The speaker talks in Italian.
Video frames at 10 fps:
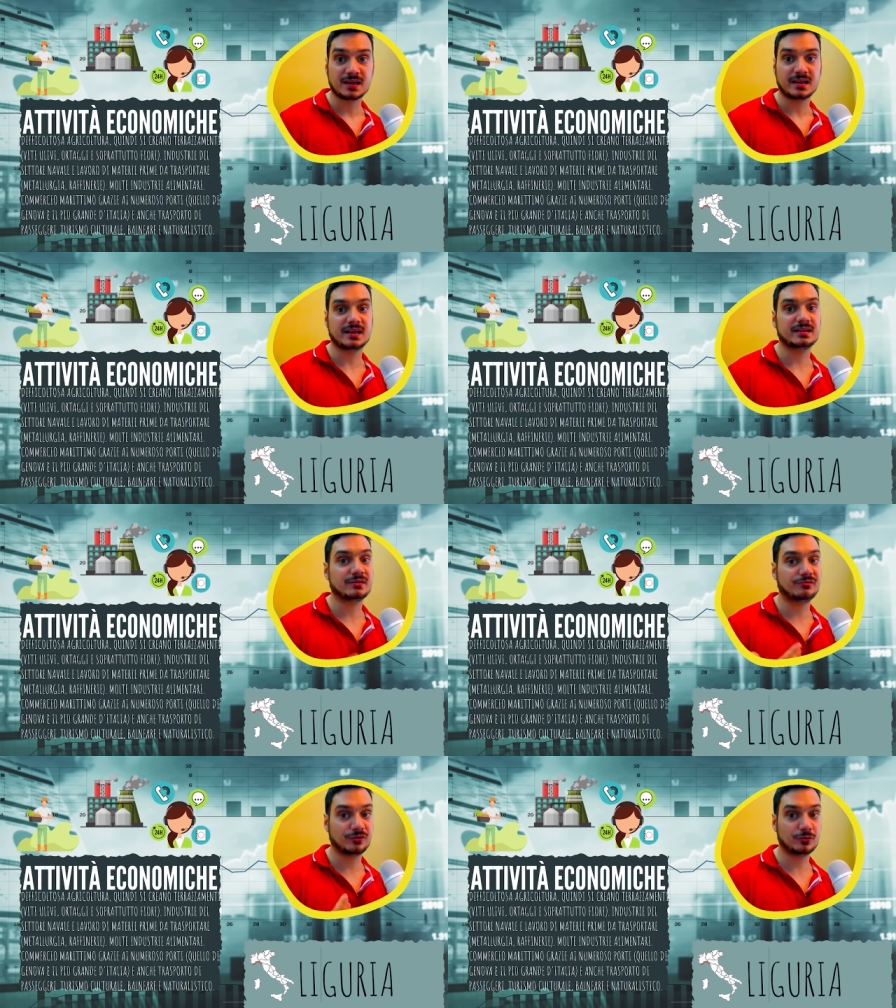Eh,
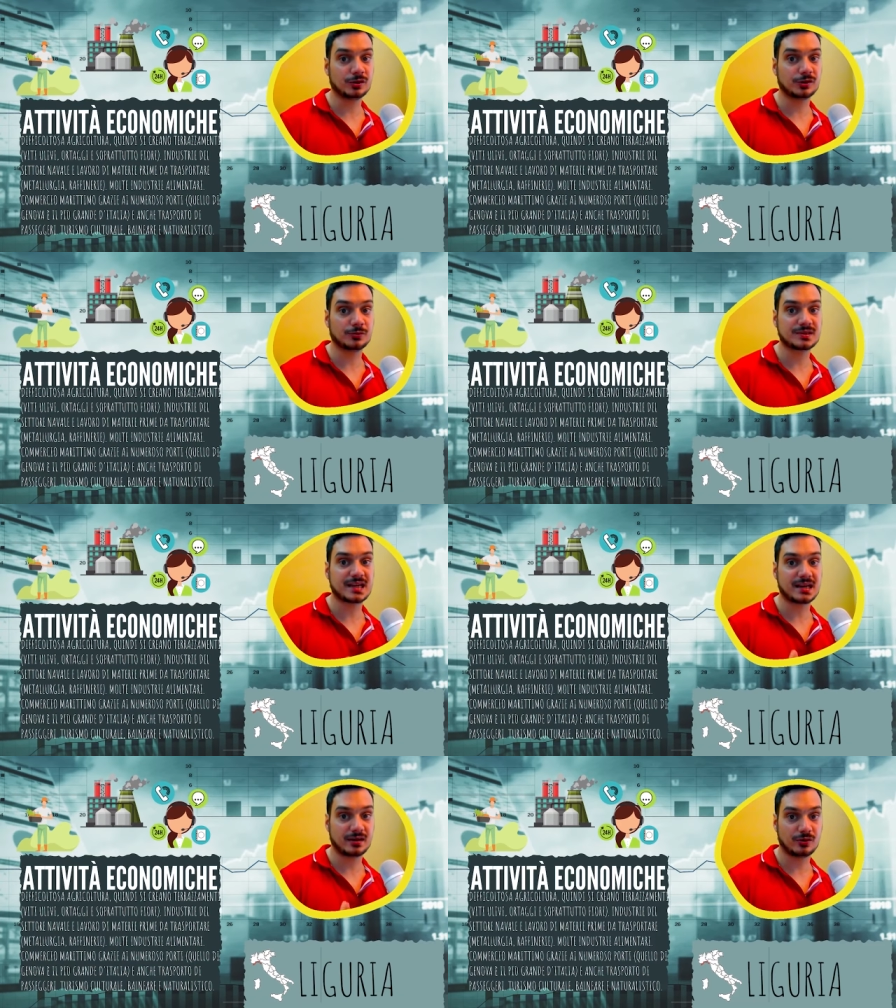Difficoltosa è
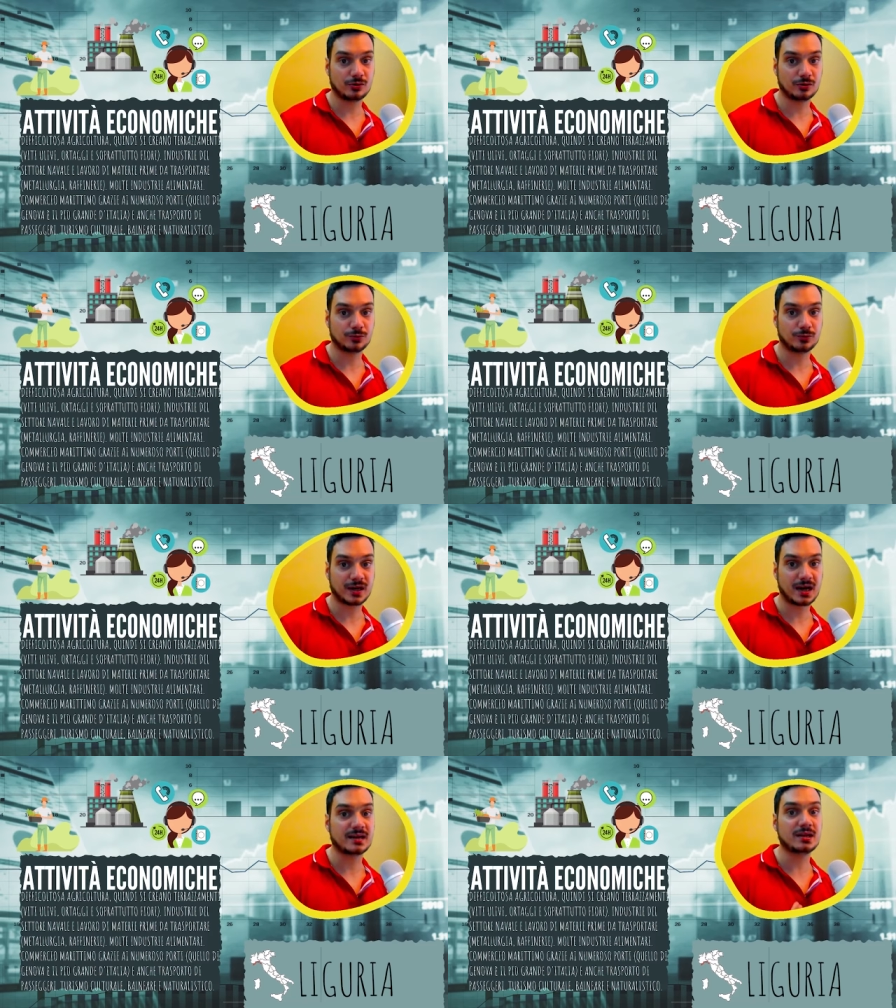
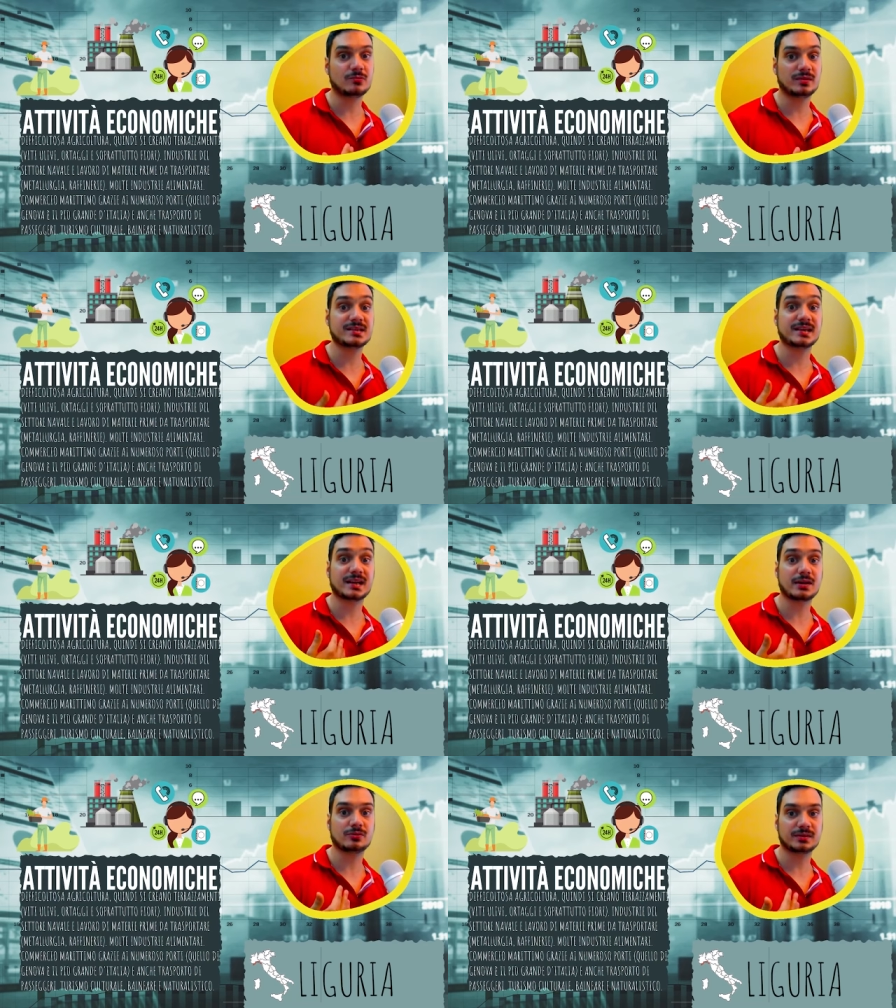l'agricoltura e quindi si
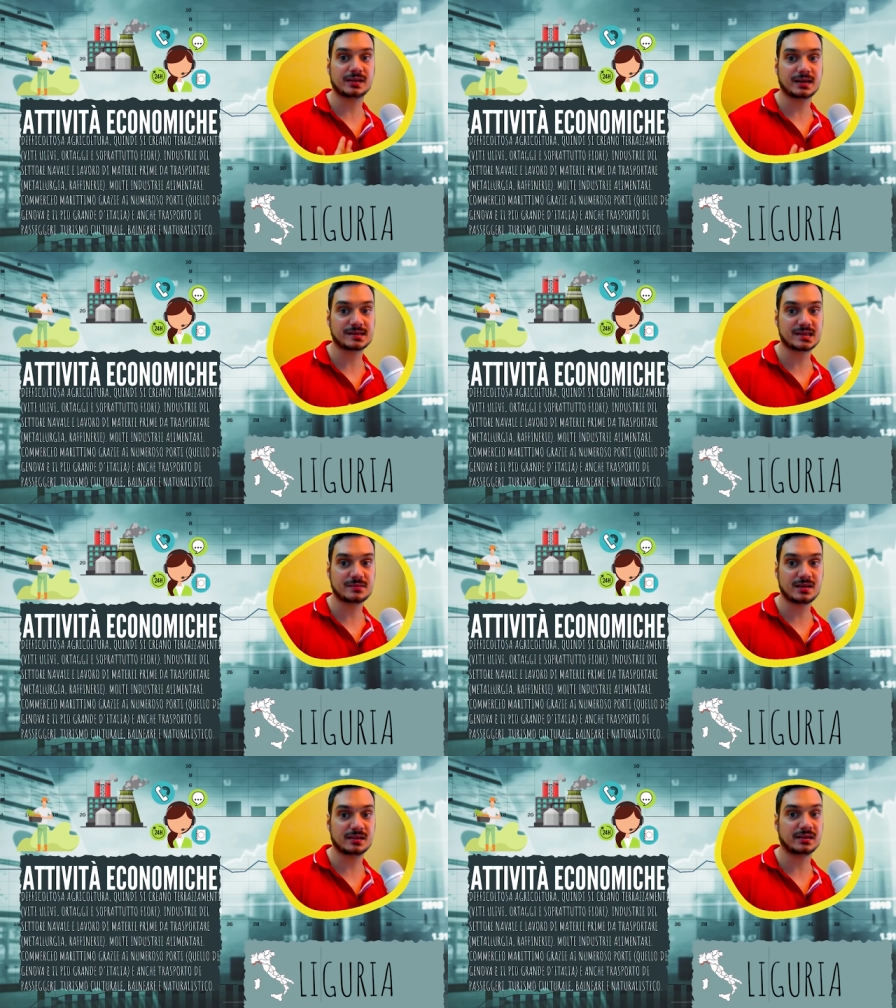creano
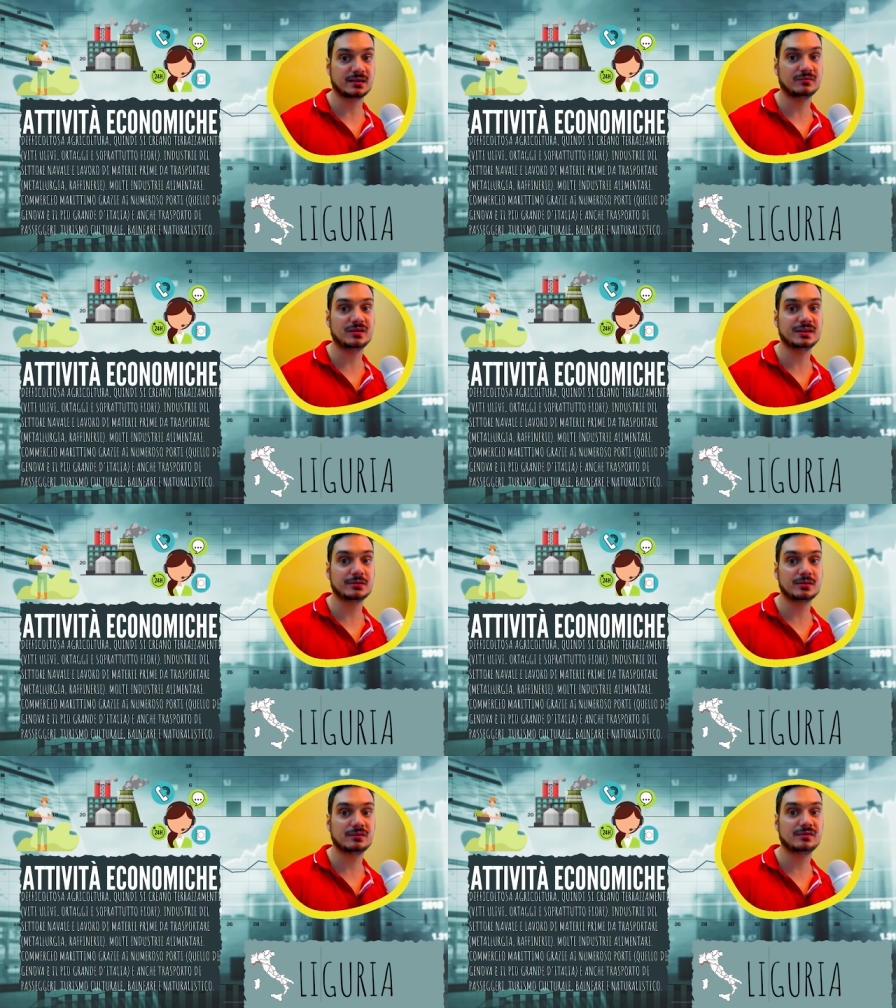terrazzamenti, viti,
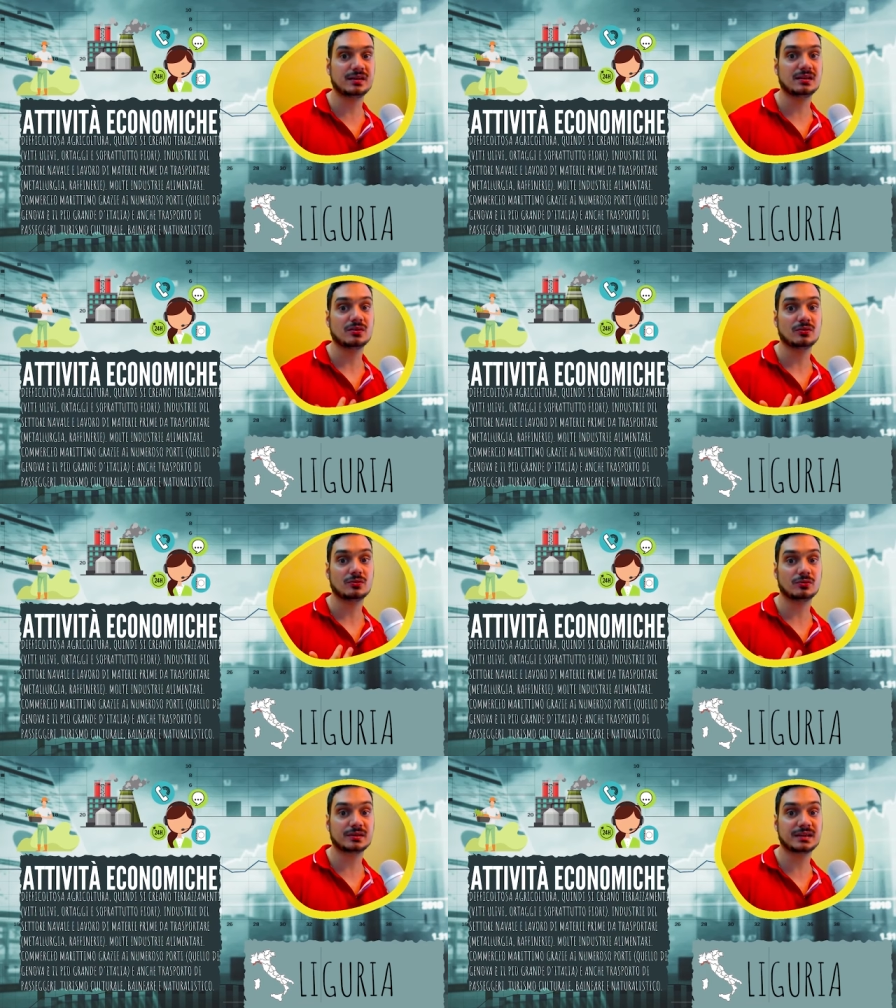olivi,
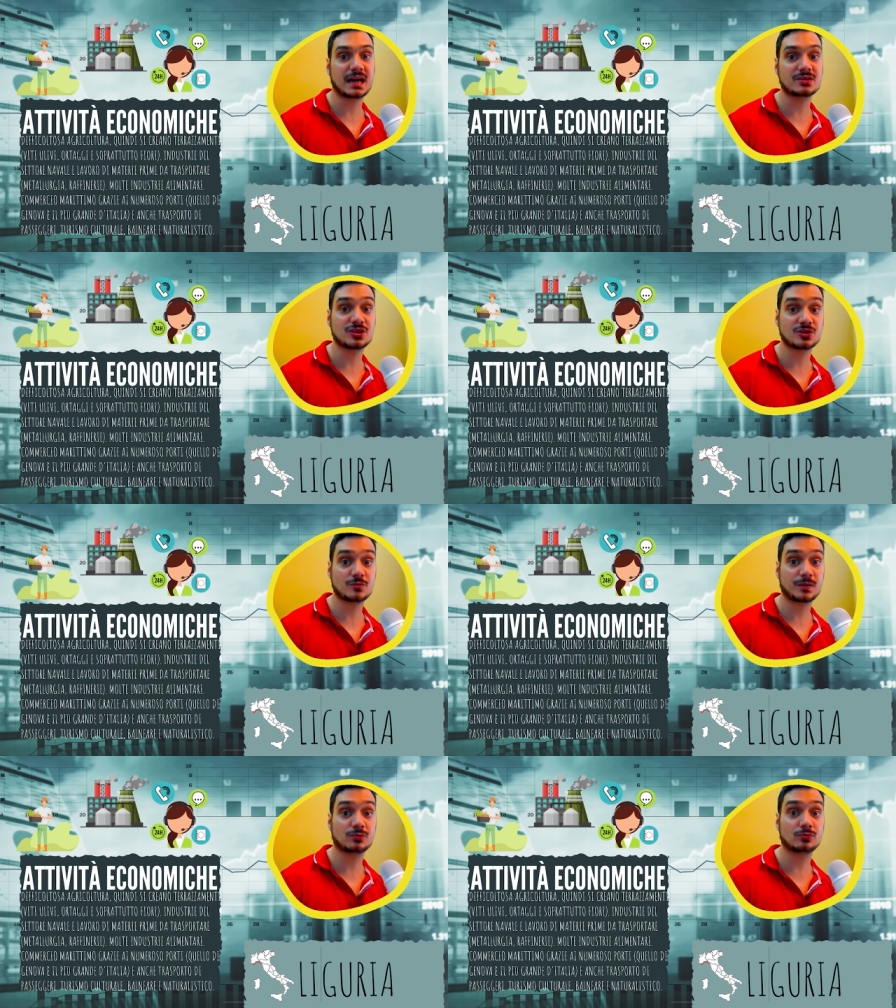ortaggi e
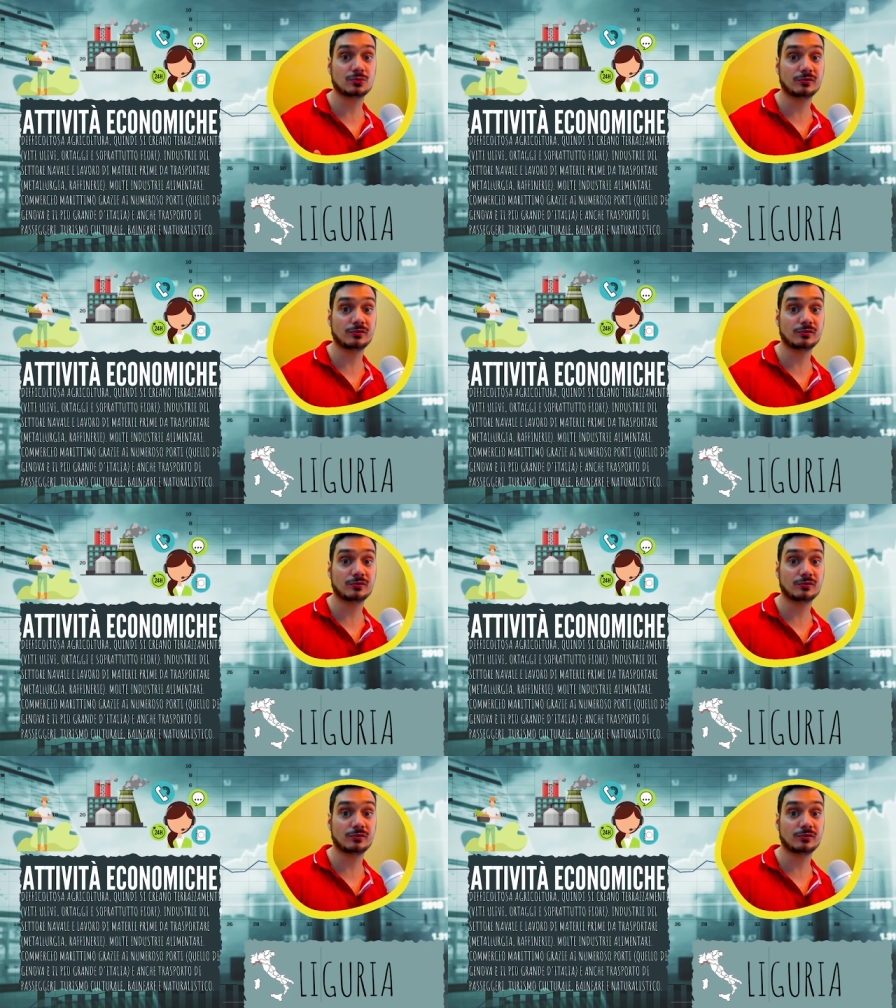soprattutto